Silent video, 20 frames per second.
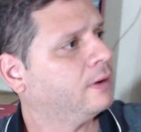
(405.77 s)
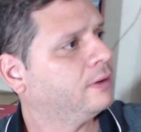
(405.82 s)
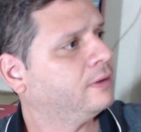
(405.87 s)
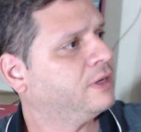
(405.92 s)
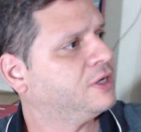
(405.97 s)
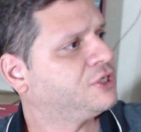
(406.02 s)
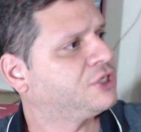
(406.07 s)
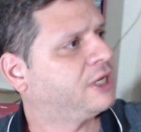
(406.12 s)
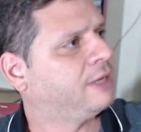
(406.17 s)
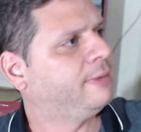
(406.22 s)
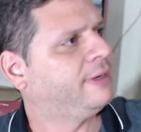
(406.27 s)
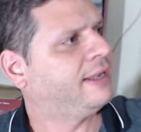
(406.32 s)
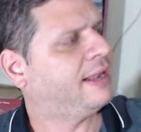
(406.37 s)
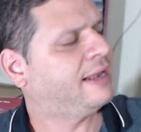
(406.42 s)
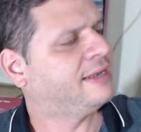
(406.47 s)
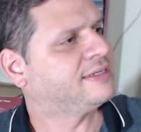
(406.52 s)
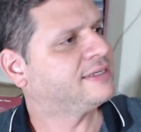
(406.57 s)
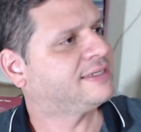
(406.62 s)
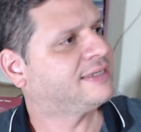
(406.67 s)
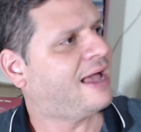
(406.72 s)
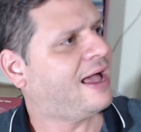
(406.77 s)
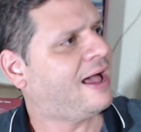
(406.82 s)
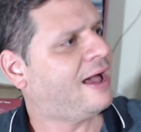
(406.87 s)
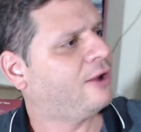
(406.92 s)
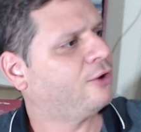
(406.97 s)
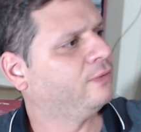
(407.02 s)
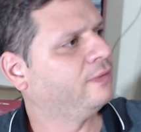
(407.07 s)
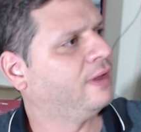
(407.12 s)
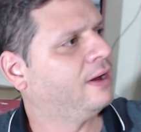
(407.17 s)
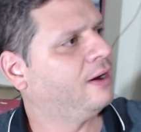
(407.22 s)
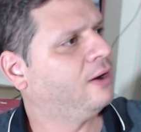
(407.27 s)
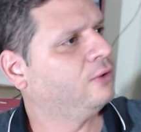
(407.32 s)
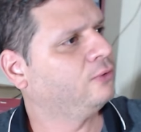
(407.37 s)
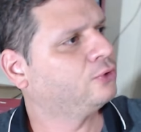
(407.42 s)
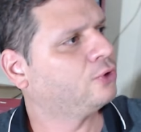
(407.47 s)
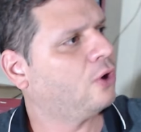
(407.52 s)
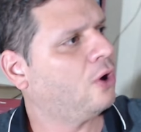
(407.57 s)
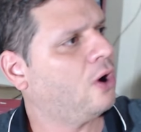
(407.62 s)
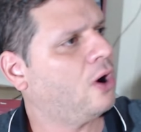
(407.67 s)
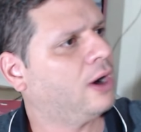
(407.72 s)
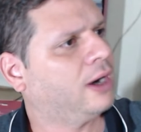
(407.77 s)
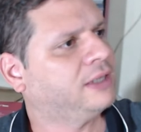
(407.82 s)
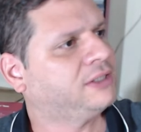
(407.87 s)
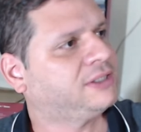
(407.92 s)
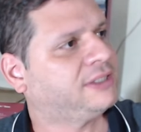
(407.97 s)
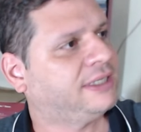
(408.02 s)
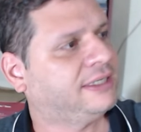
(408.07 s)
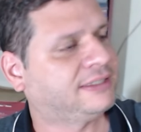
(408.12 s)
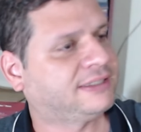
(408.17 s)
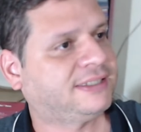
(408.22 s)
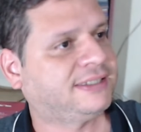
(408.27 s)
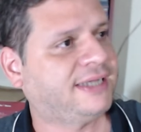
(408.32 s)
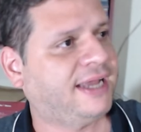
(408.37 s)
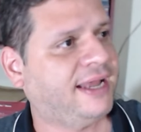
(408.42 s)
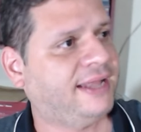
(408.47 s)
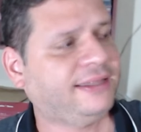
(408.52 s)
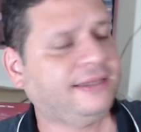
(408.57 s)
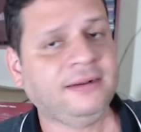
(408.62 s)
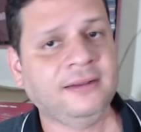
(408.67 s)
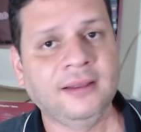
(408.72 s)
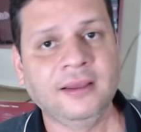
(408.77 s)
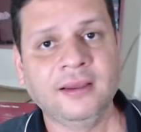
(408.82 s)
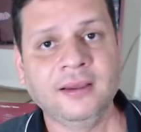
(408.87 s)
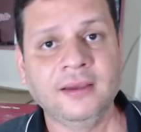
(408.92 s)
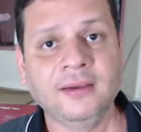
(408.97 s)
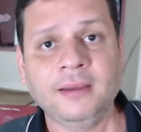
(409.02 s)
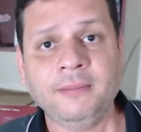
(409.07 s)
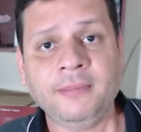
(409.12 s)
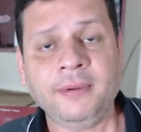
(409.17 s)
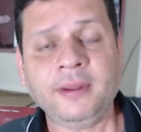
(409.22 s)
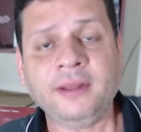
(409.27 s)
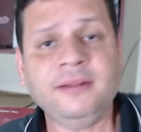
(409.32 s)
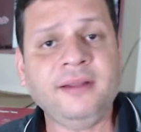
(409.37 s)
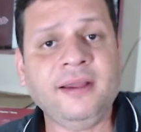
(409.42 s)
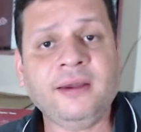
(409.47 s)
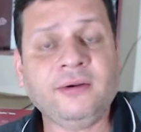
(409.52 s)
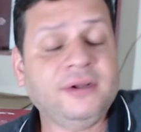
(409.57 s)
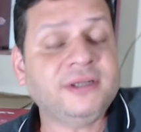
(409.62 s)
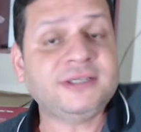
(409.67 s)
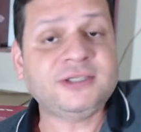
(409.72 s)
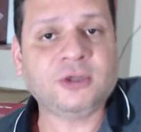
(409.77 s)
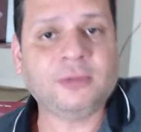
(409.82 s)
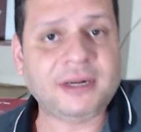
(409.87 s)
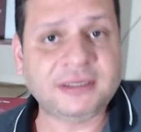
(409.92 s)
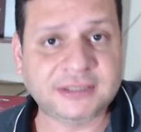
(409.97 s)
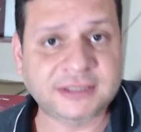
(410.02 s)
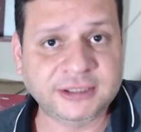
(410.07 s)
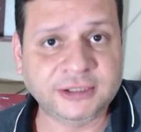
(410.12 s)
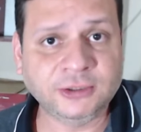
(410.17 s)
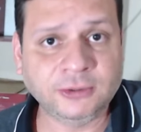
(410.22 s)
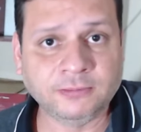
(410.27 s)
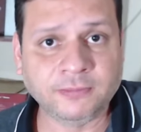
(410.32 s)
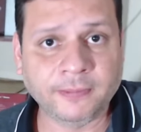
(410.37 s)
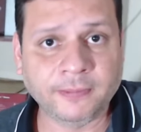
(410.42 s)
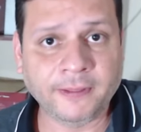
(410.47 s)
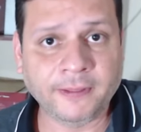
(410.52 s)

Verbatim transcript: Descriminalizar ou não drogas, etc. Perderam. Esse é o Brasil.